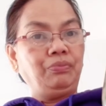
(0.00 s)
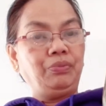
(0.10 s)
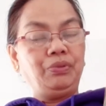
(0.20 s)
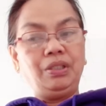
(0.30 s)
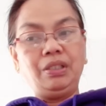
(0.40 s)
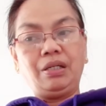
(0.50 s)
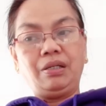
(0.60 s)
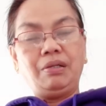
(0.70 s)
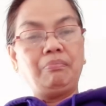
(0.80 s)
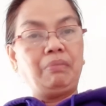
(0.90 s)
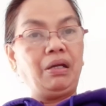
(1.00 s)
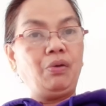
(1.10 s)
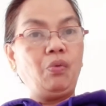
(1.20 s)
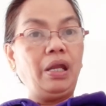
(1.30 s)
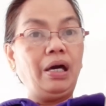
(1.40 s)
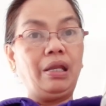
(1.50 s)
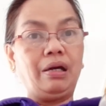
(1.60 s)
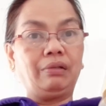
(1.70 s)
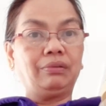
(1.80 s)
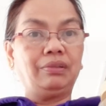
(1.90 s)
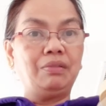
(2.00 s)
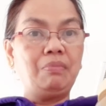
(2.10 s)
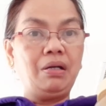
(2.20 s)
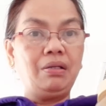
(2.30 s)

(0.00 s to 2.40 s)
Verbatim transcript: Pwede na. Parang wala lang. di ba?